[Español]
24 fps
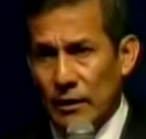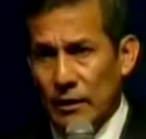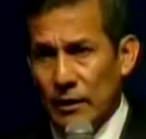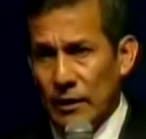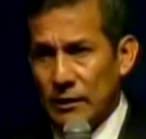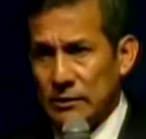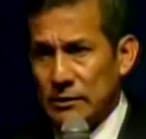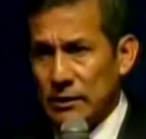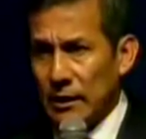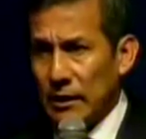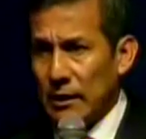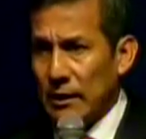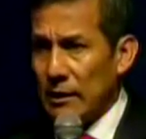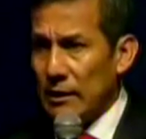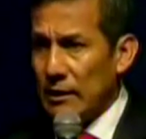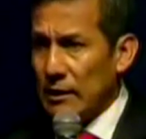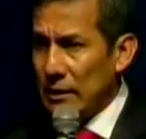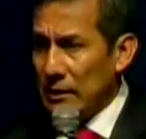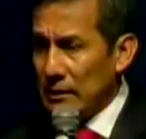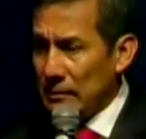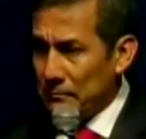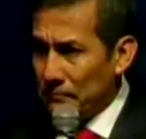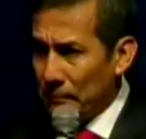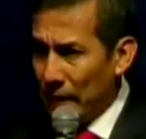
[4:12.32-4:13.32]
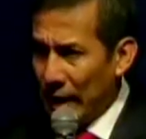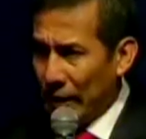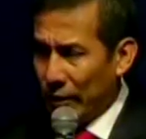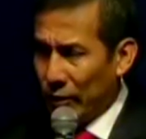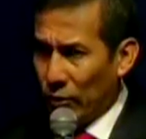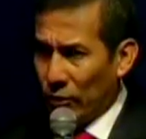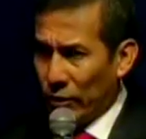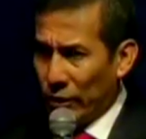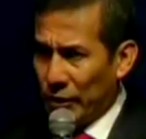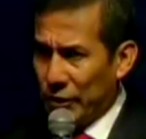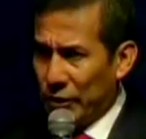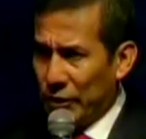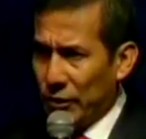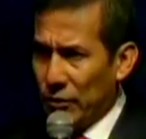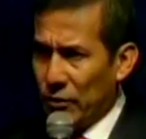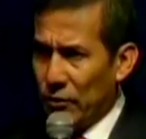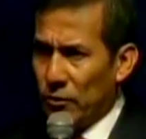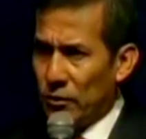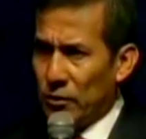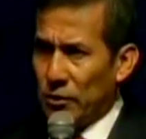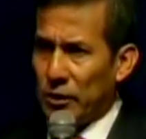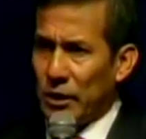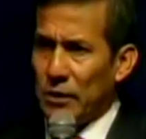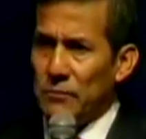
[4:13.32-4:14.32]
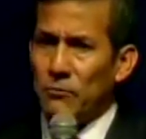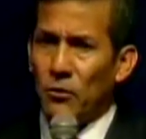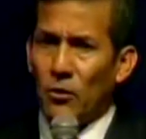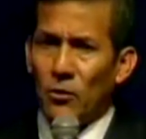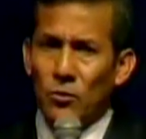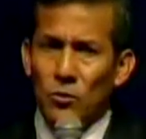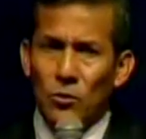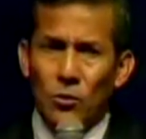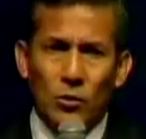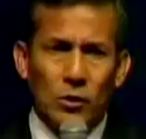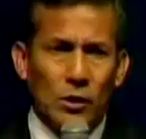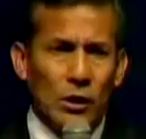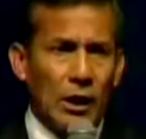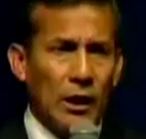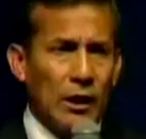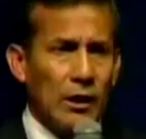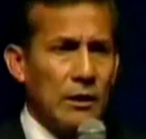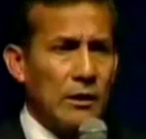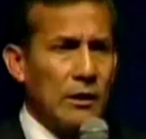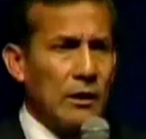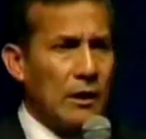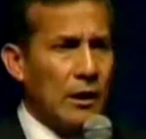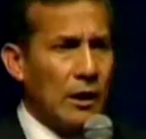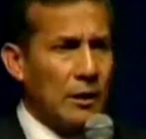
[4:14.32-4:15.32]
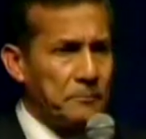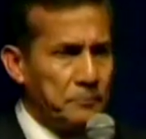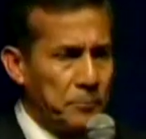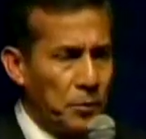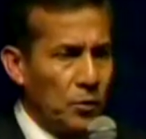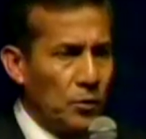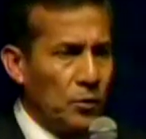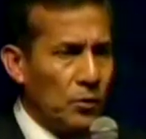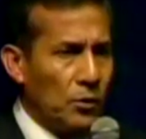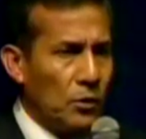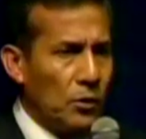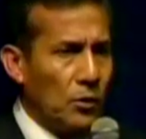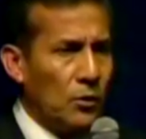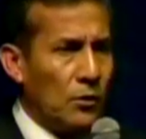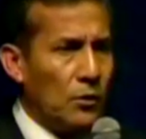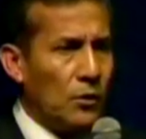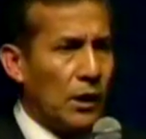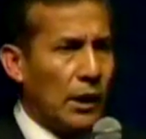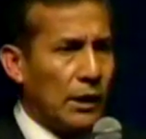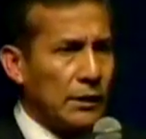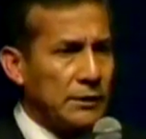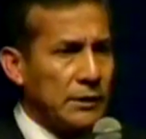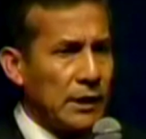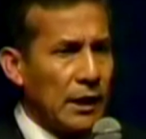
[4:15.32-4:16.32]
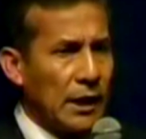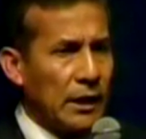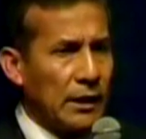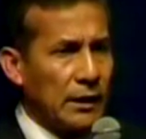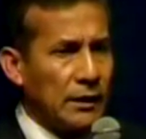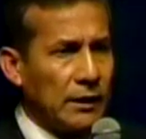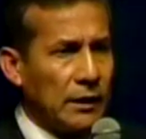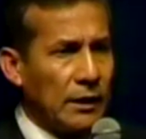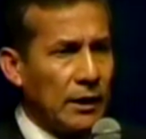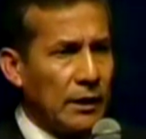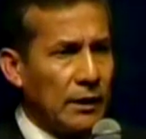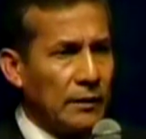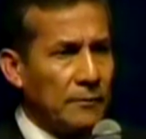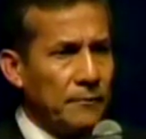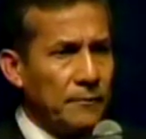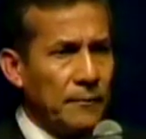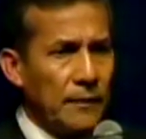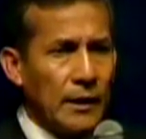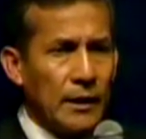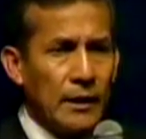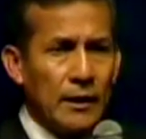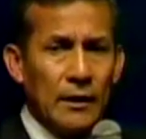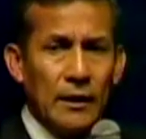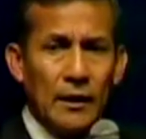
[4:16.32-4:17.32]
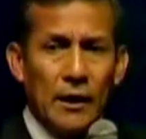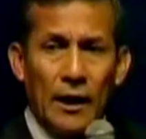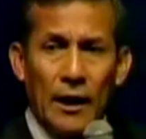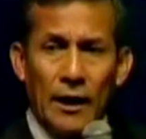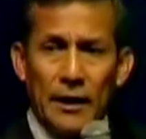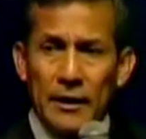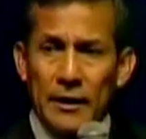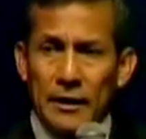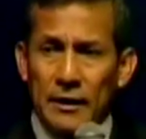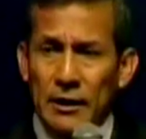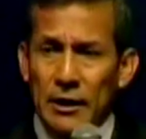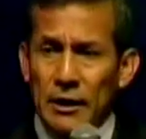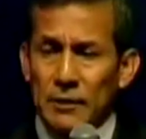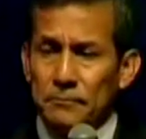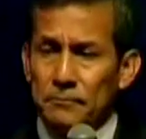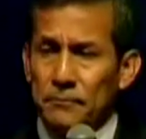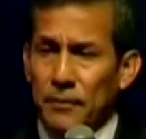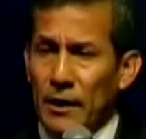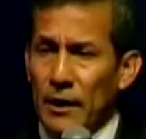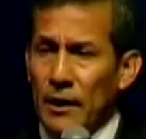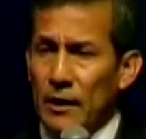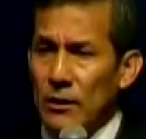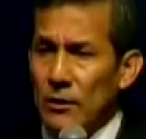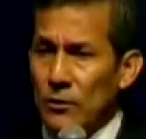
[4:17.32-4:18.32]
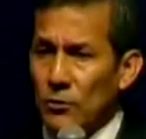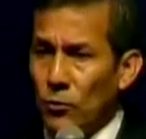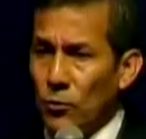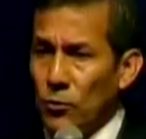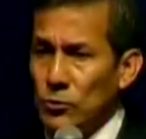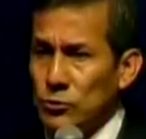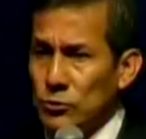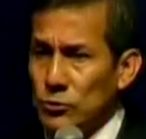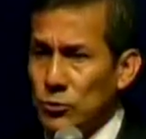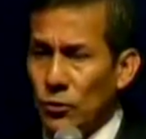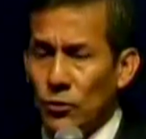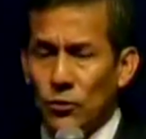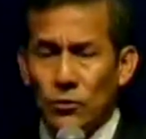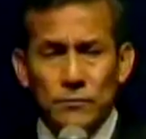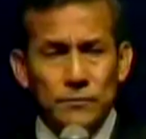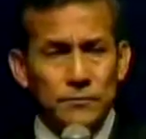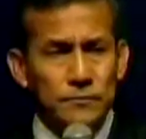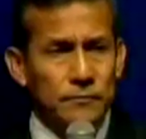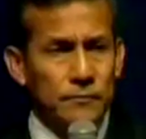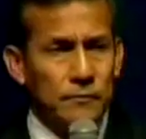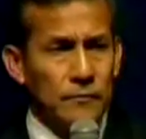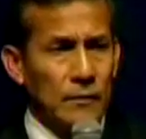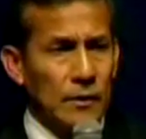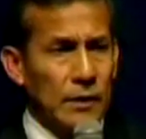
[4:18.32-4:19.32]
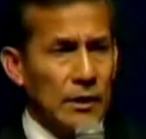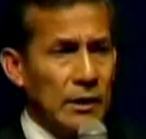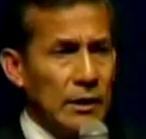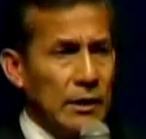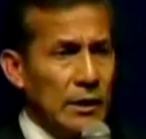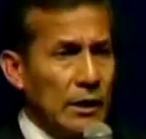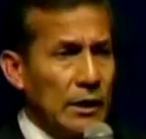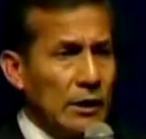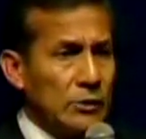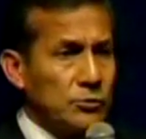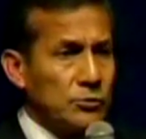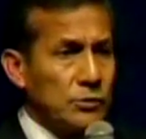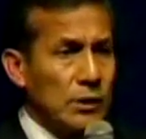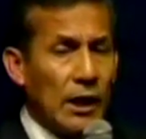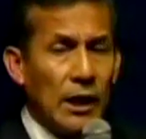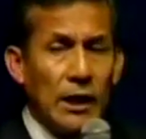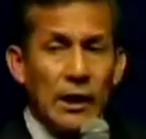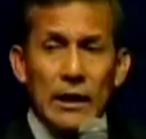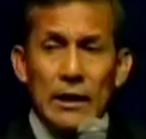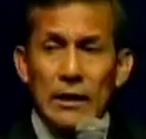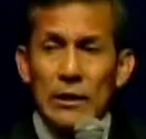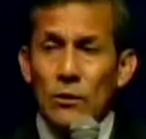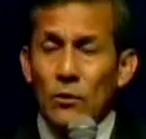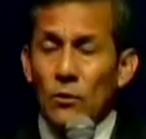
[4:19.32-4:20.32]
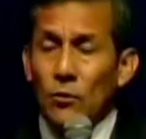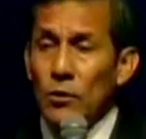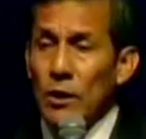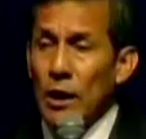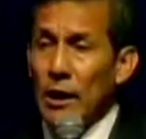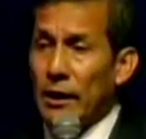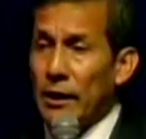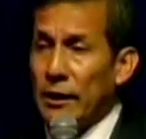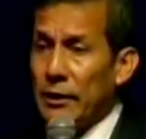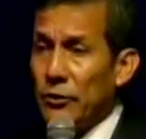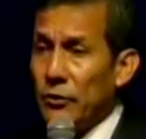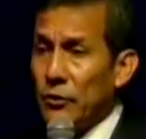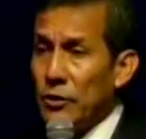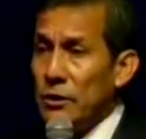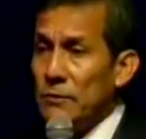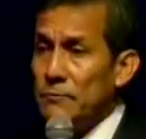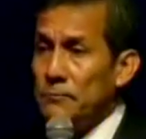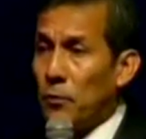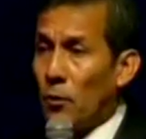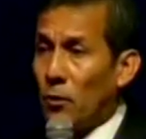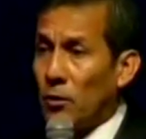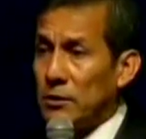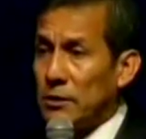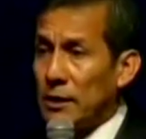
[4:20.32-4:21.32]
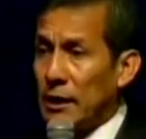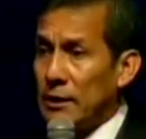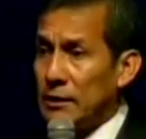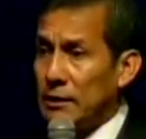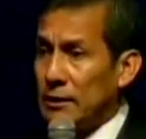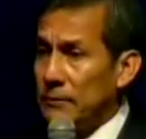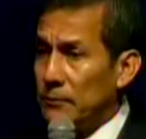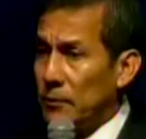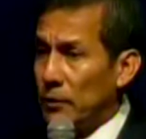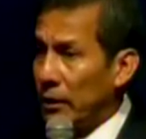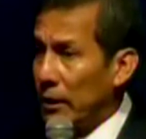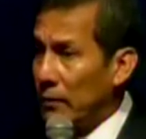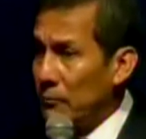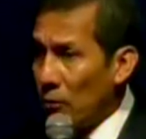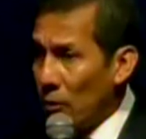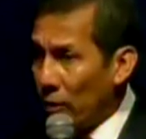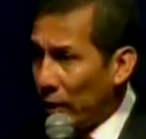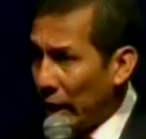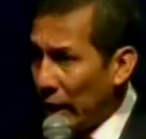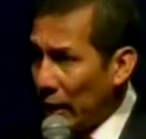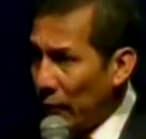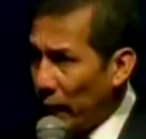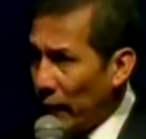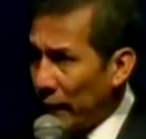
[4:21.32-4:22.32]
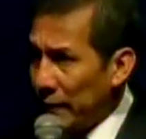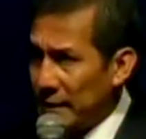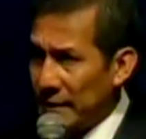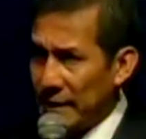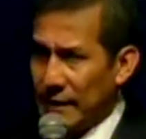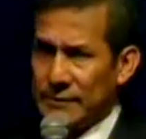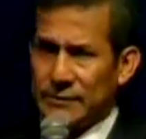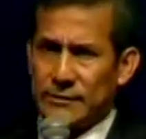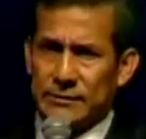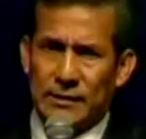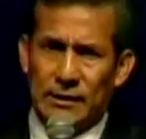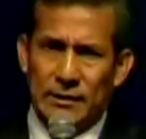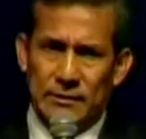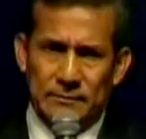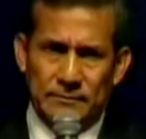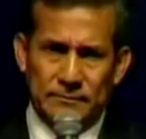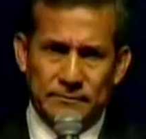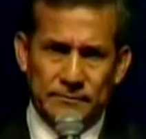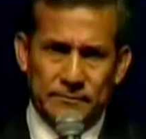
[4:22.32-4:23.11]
esa macroregión que involucra a Purno, a Tacna, Arequipa, Cusco. Es una, una región importante porque Moquegua ya está